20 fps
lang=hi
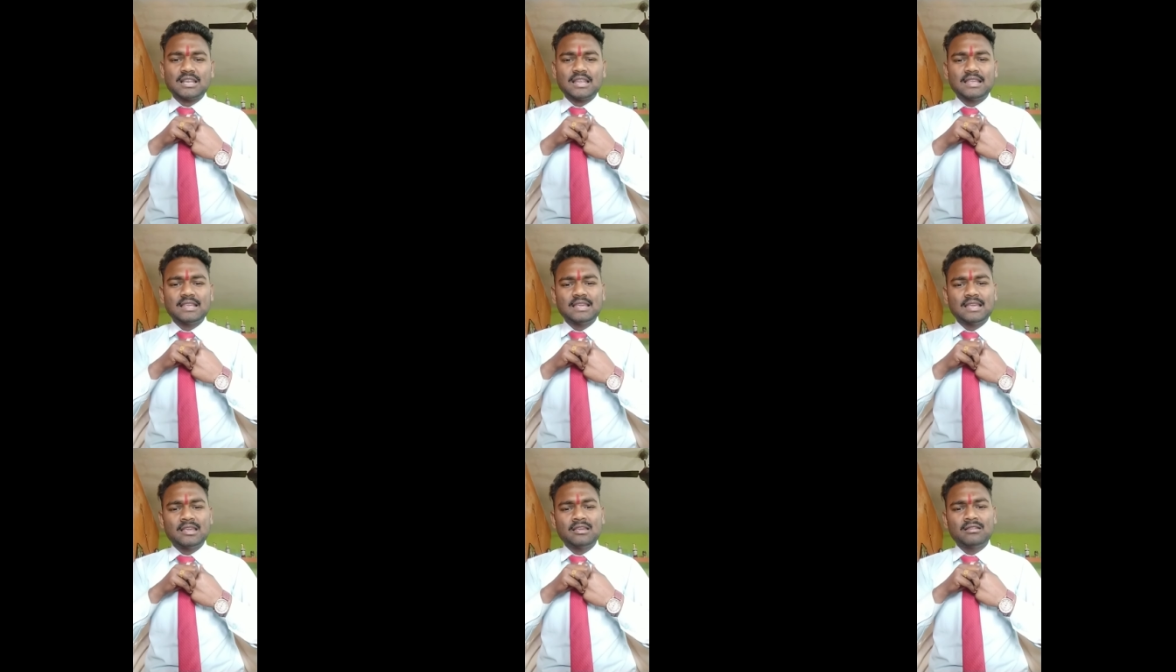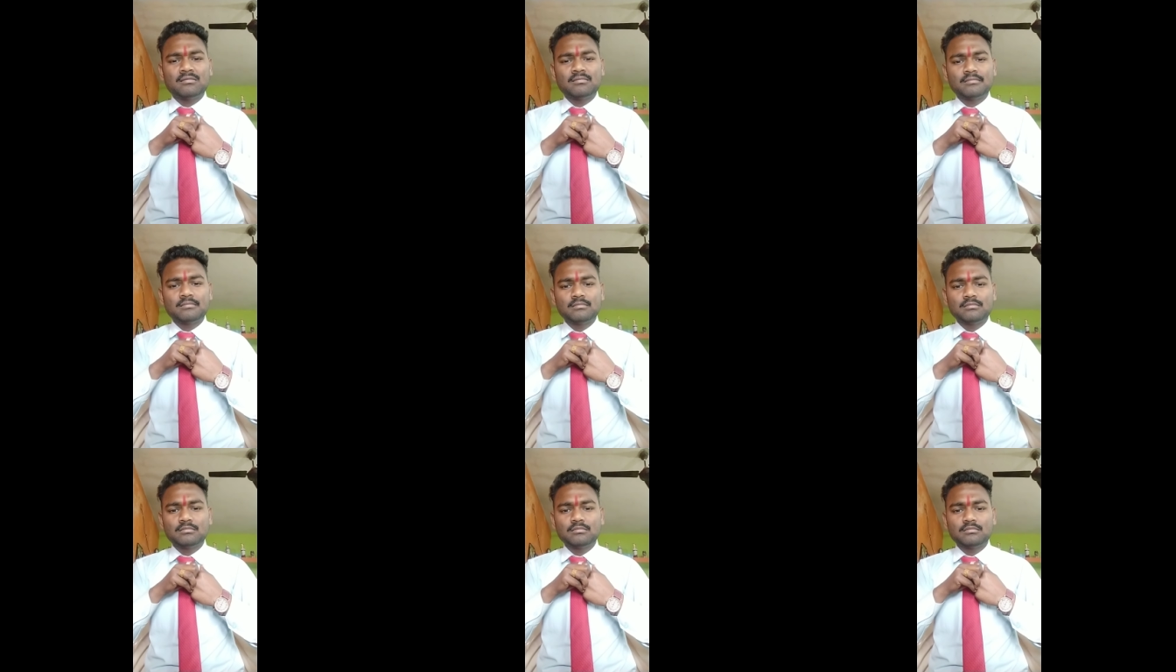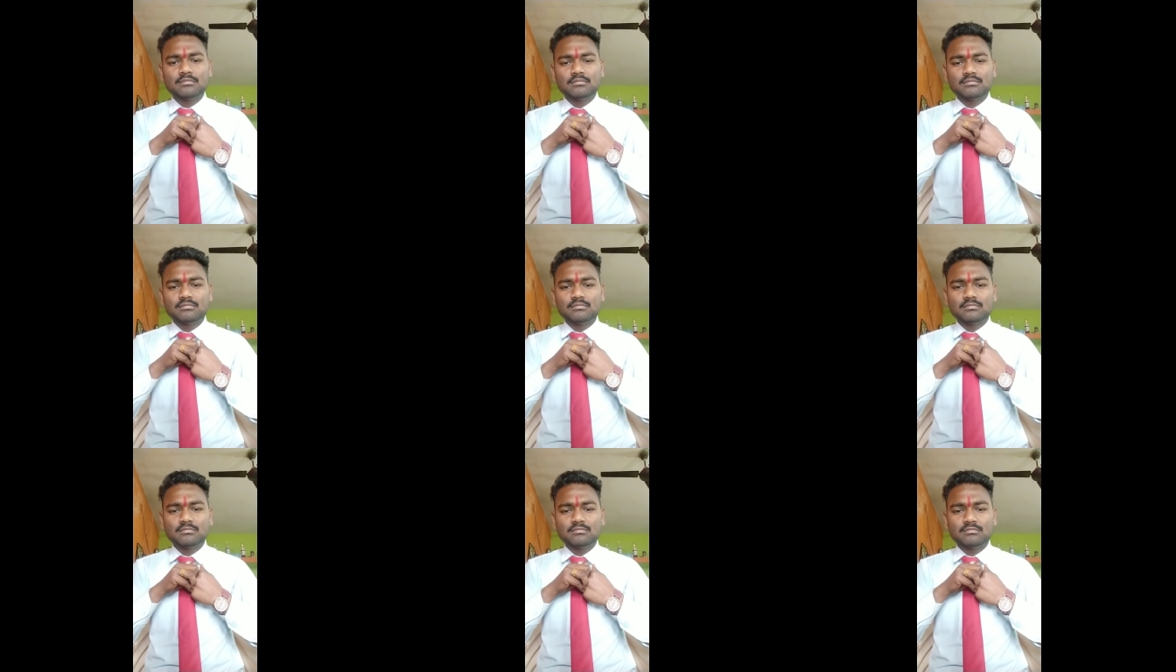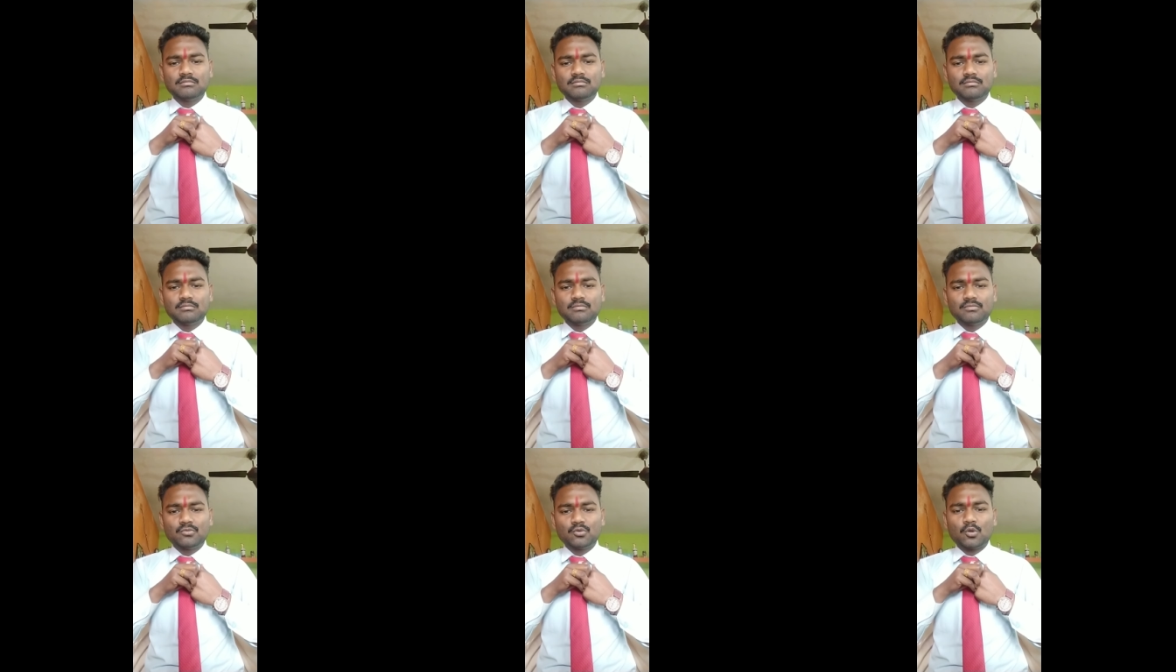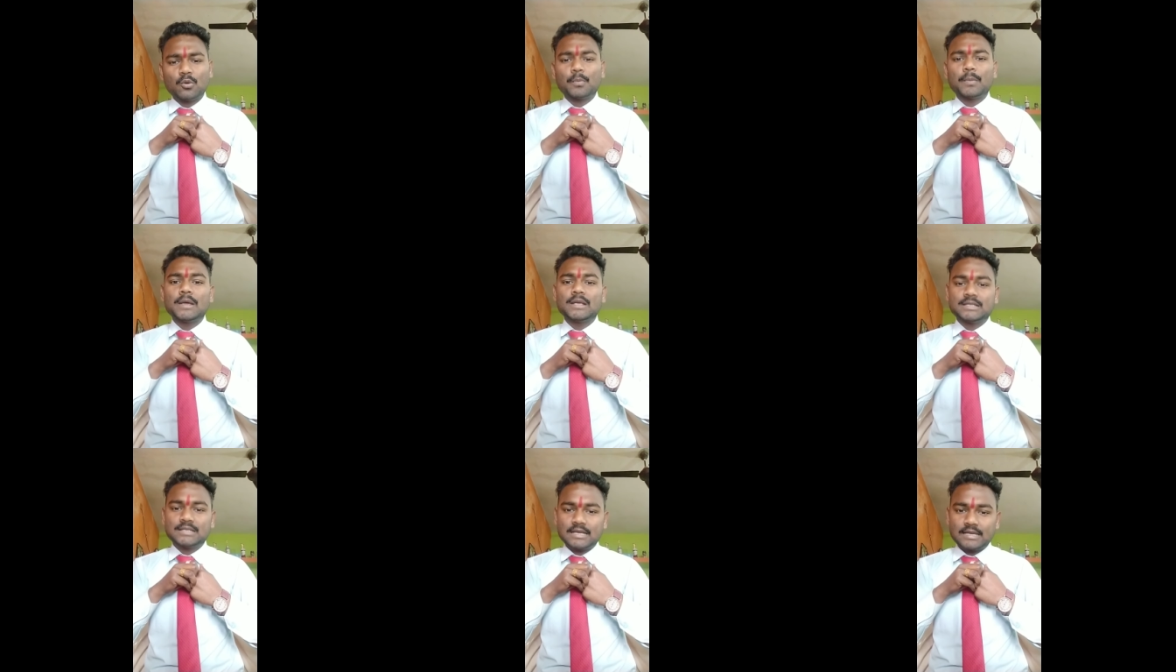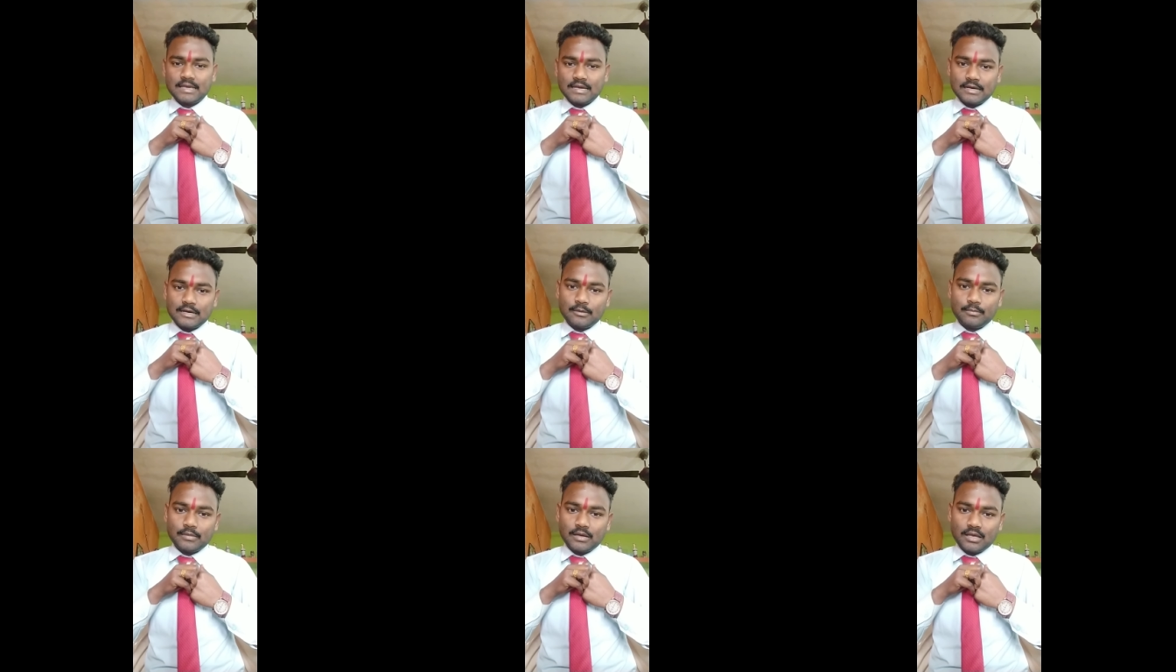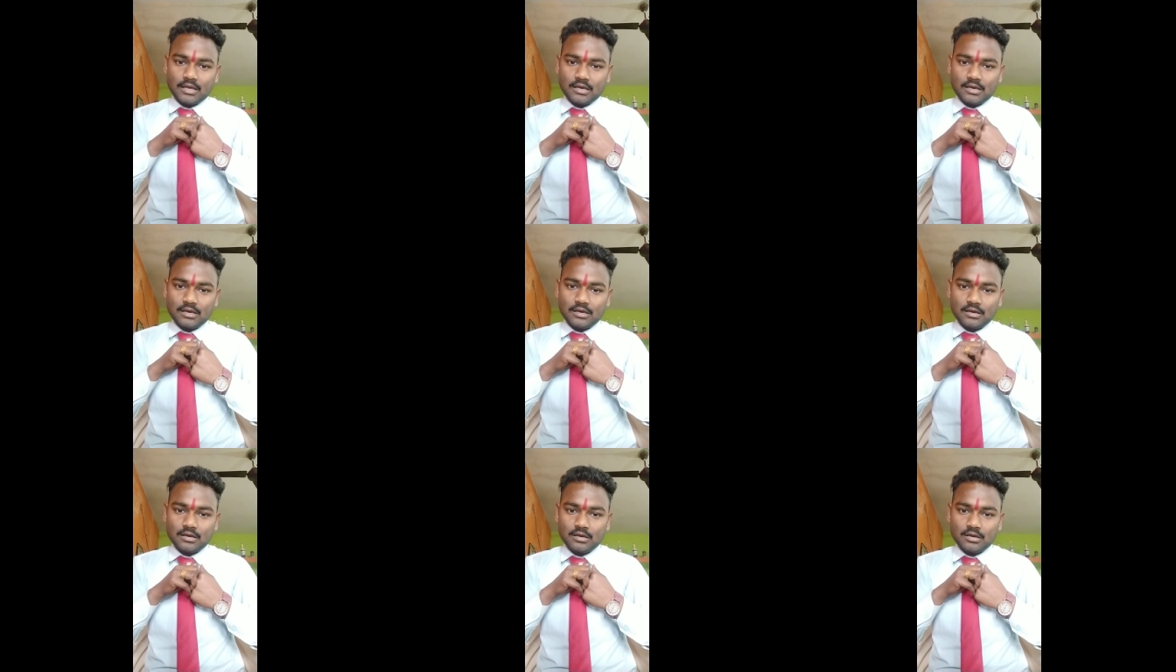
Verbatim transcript: नहीं है तो पैसा क्या कमाएंगे